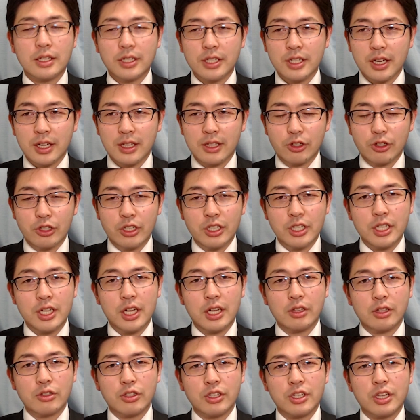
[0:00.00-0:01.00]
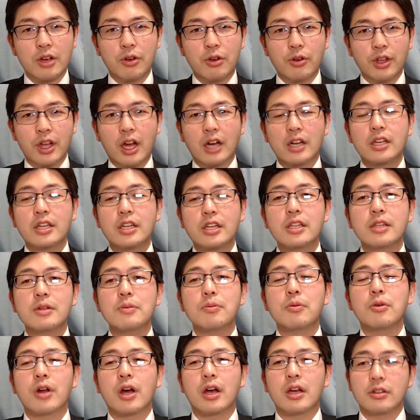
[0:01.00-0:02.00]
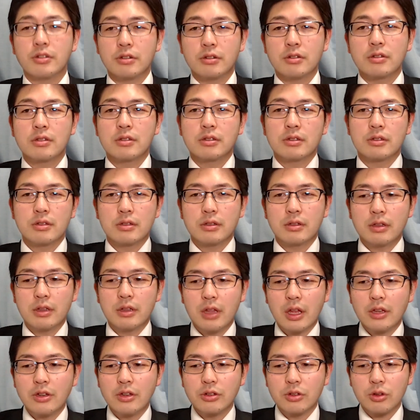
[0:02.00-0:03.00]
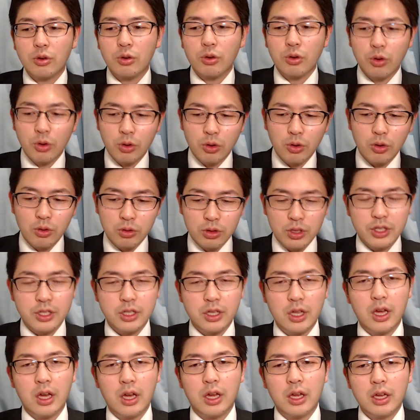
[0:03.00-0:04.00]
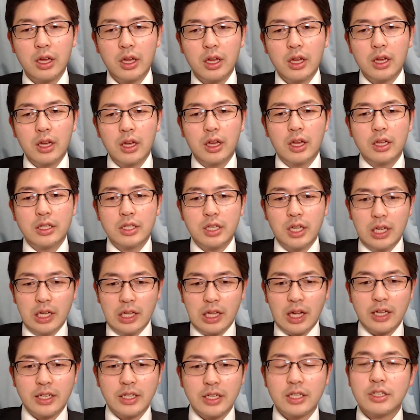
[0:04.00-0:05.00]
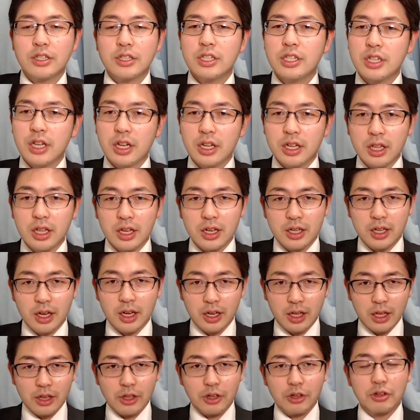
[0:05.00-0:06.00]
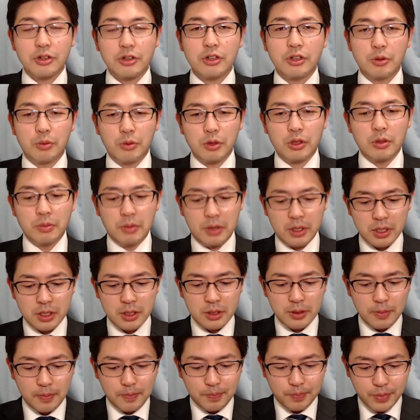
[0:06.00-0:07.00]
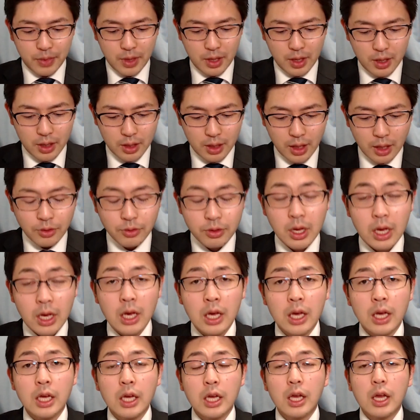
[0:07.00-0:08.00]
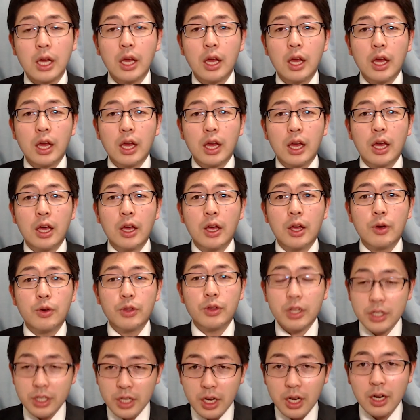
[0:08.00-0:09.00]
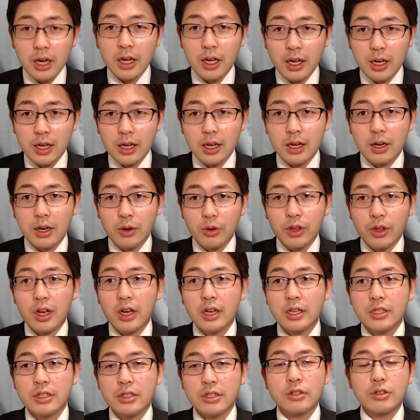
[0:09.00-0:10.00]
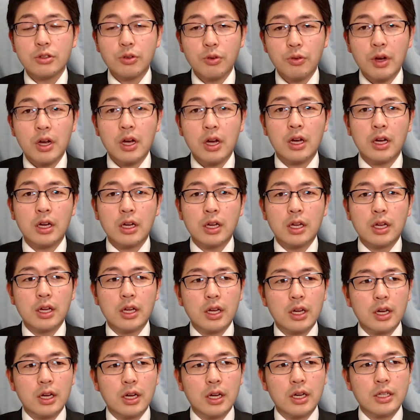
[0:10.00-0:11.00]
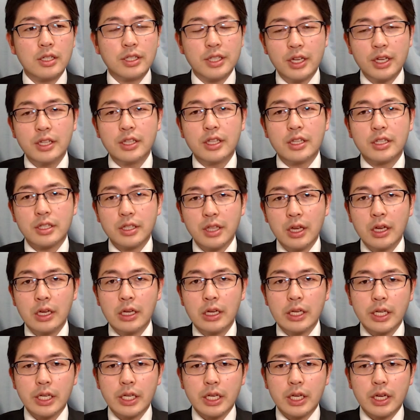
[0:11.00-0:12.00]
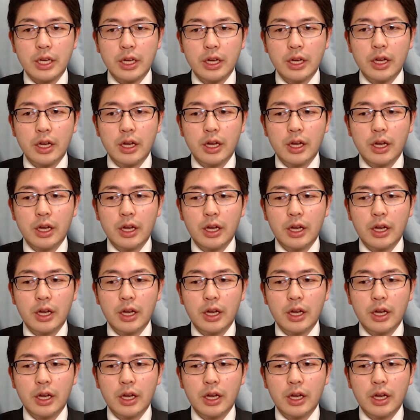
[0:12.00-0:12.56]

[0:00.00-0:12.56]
3時間と2時間の試験をやりきってもらうっていうところをですね、えー、ぜひ大切にしていただきたいなというふうに思います。なので、えー、私からあお願いするのは、あぜひですね、えー、